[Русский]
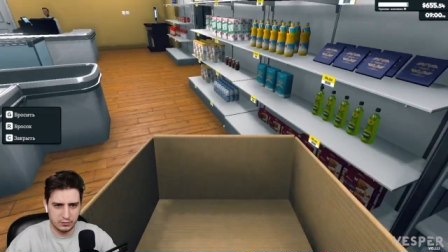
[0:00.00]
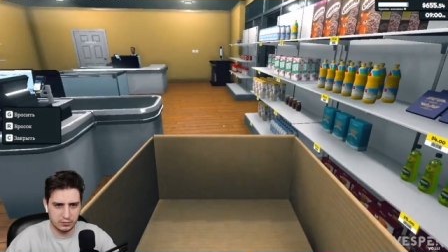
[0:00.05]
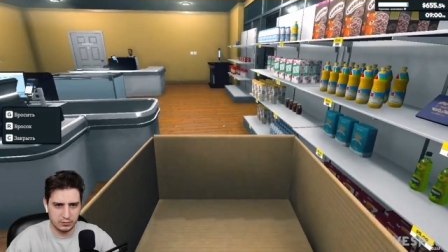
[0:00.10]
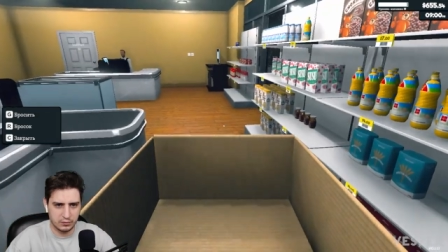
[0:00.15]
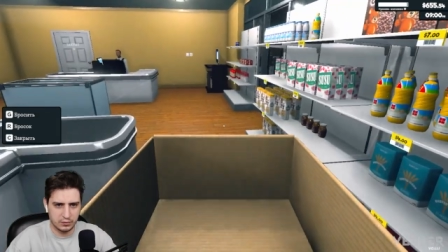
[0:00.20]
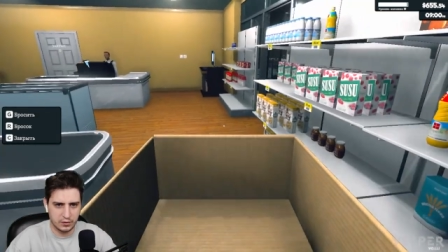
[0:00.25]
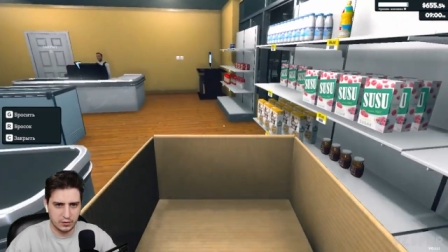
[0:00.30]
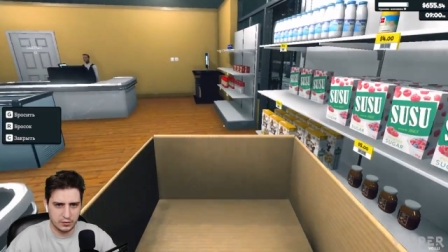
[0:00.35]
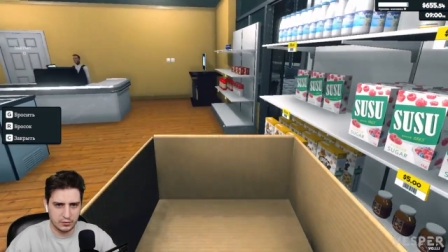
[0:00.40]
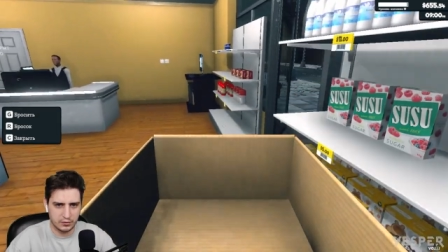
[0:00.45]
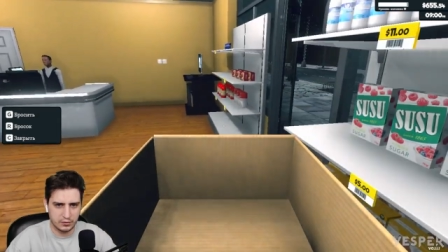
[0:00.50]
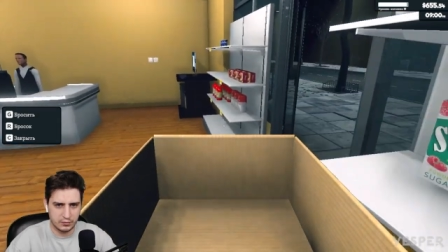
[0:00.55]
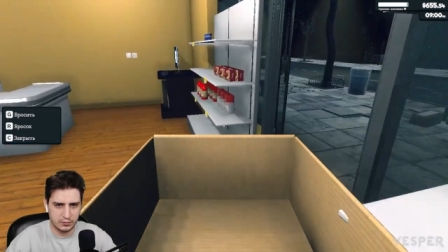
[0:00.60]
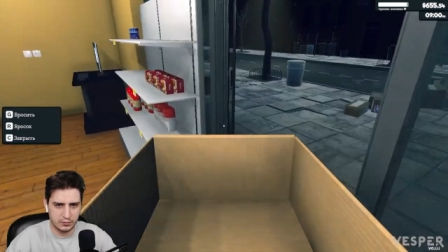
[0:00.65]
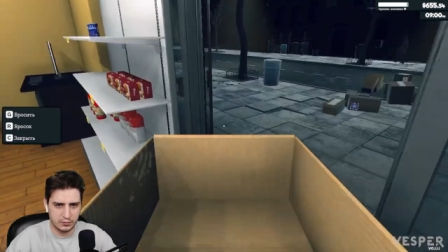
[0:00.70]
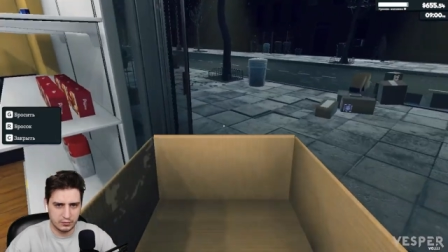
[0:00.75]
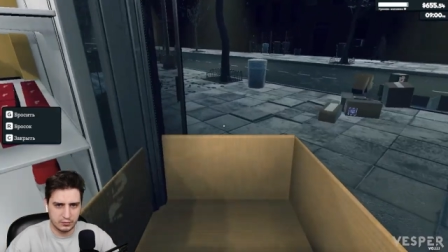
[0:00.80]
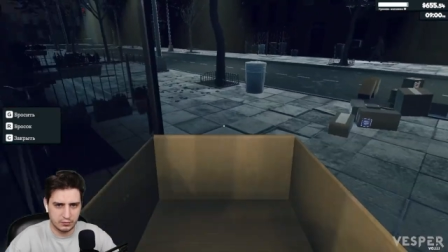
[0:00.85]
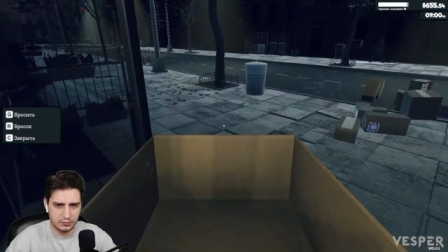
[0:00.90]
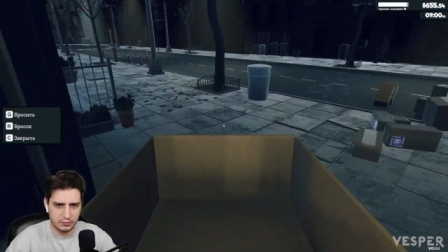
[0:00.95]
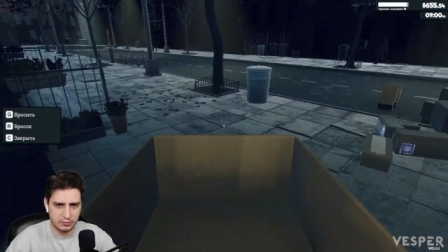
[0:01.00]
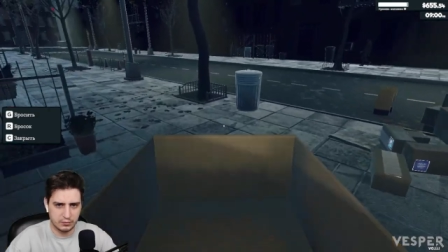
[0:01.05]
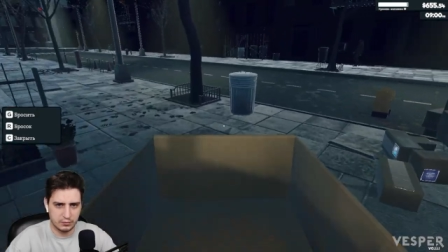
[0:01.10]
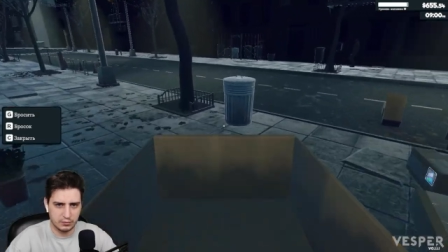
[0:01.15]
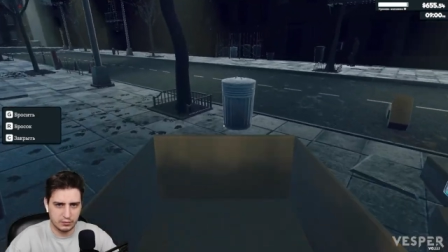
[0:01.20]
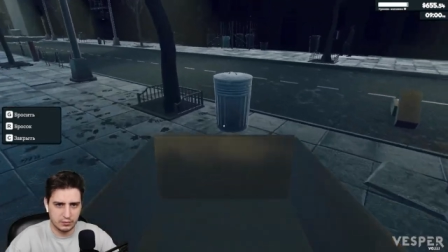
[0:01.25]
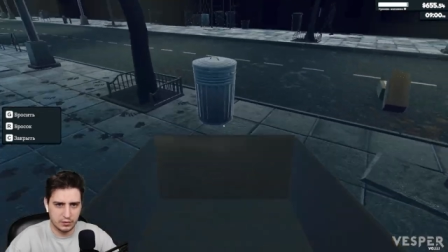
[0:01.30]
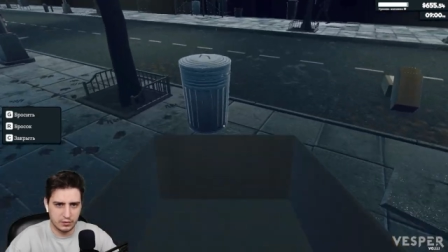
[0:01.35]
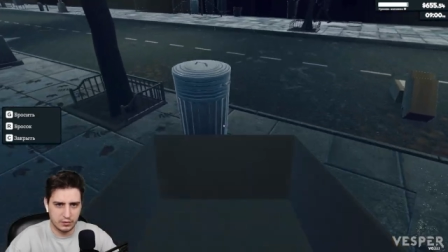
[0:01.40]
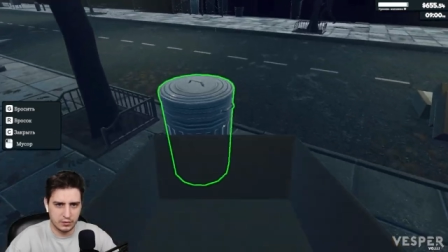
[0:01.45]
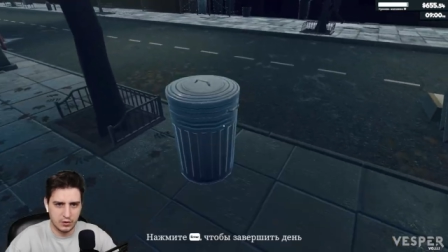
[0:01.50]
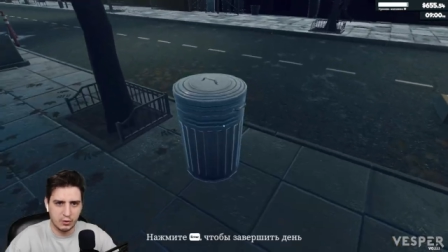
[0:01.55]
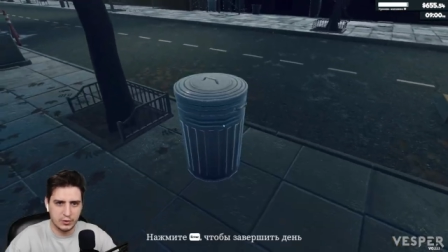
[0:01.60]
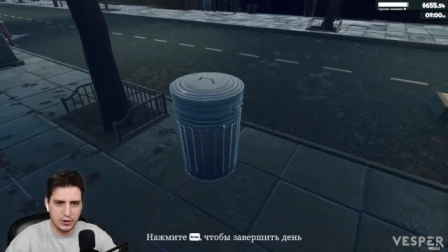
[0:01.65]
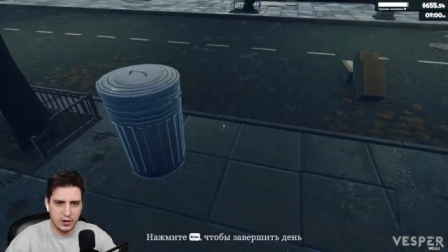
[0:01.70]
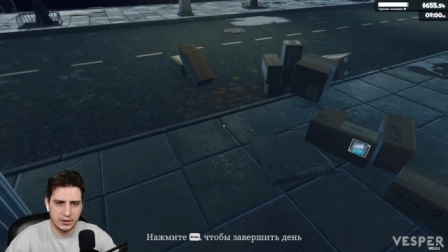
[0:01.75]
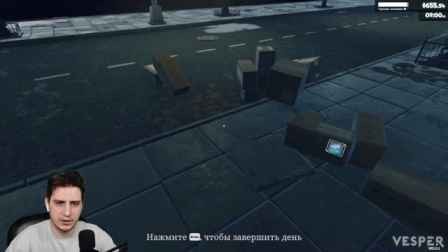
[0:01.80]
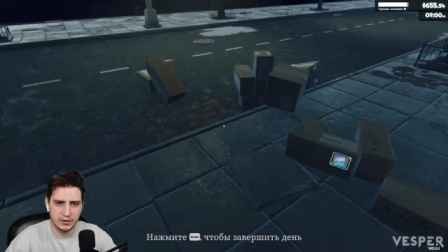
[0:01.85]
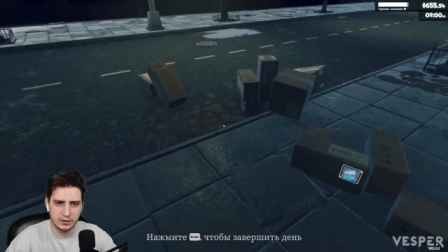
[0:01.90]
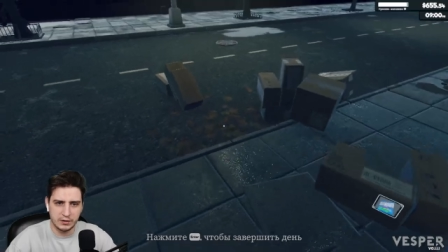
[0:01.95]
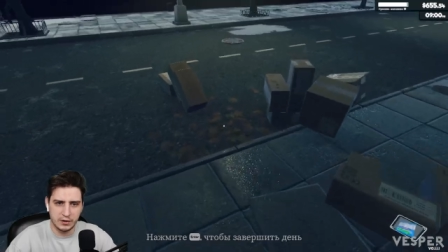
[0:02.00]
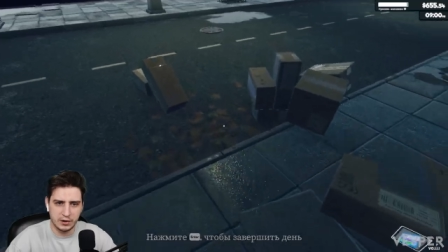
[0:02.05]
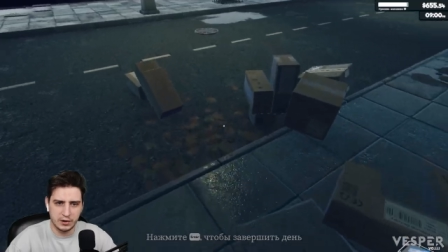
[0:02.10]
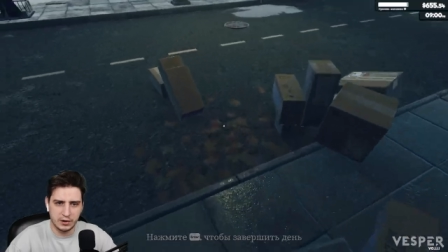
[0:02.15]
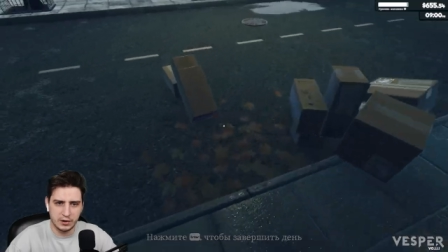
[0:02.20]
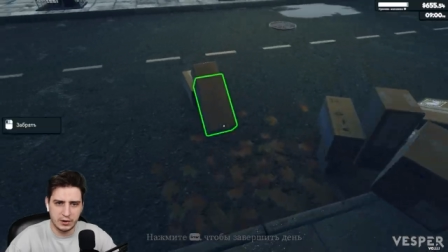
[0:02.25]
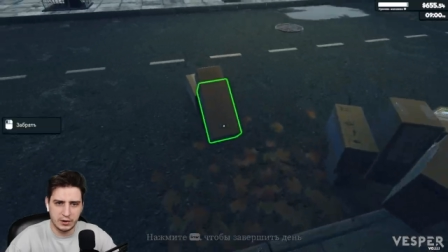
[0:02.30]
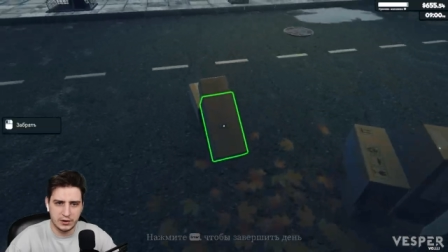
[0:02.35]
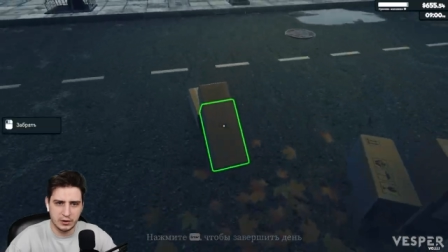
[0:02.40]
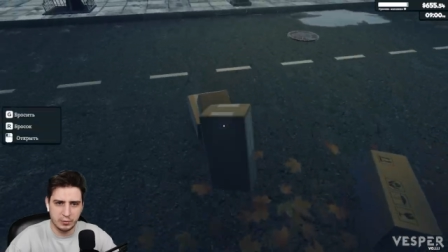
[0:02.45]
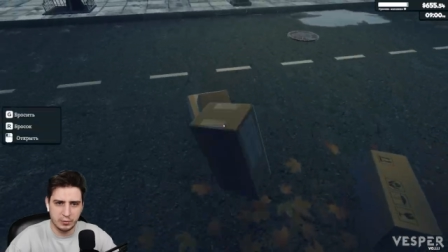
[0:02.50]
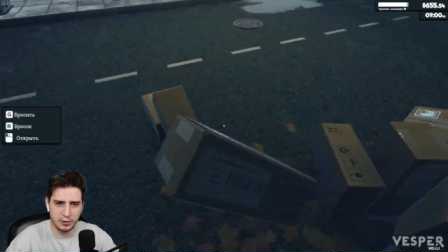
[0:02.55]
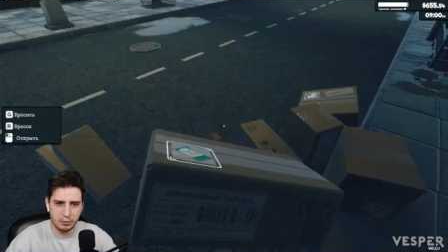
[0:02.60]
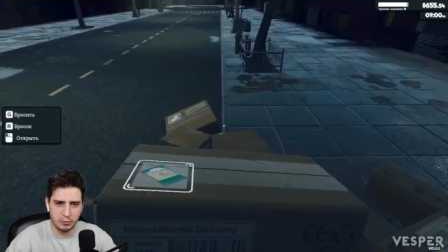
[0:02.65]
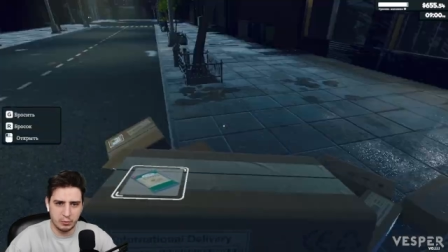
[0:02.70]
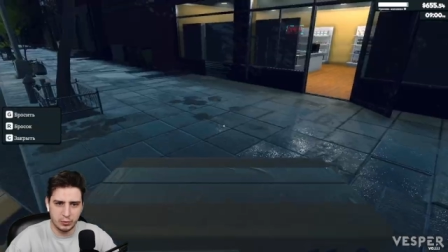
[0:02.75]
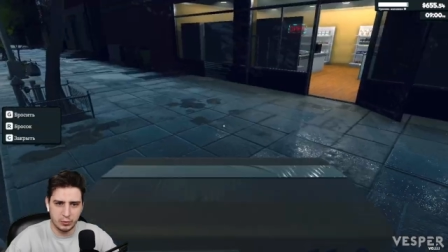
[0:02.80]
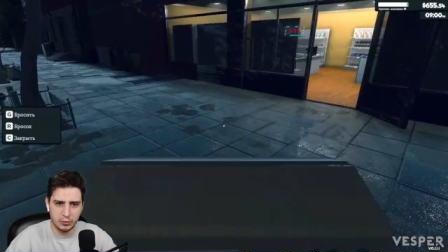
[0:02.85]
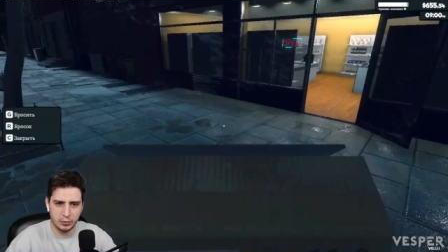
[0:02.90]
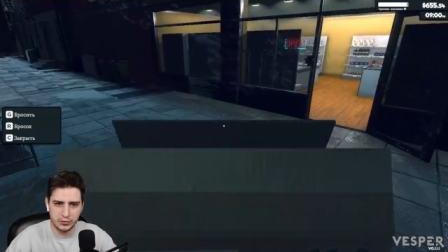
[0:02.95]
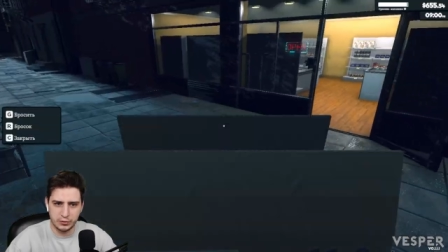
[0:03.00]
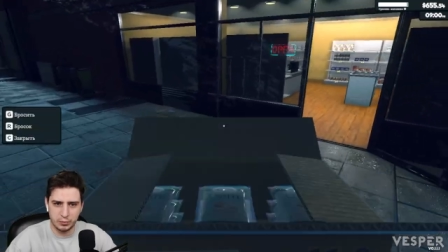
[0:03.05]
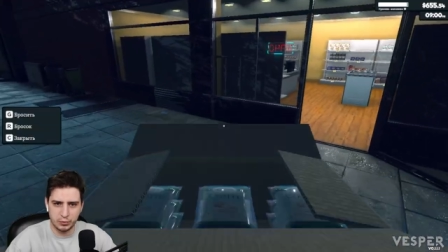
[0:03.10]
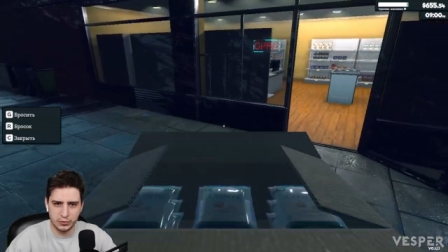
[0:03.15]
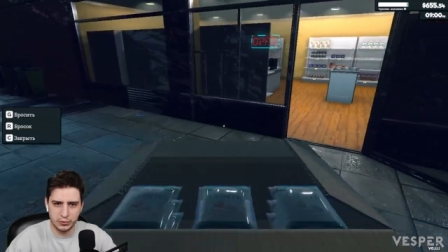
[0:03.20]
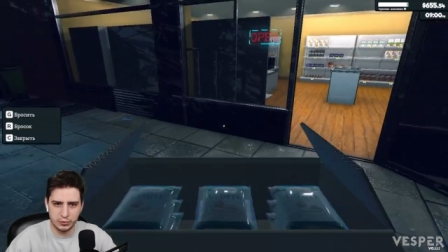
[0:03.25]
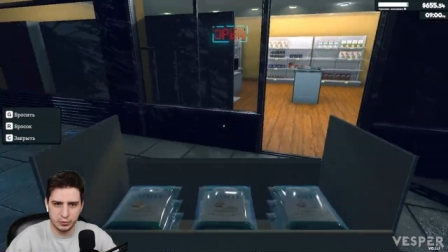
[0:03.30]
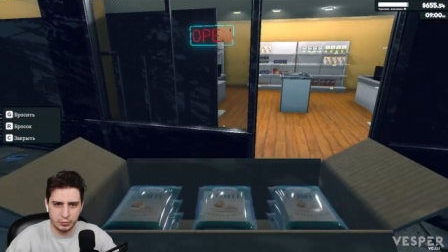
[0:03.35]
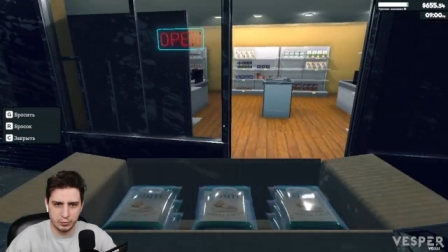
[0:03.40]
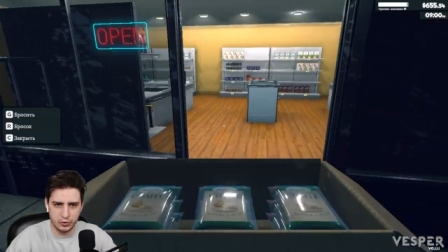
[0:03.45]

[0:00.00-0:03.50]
Хорошо. У меня один холодильник прям полностью пустой.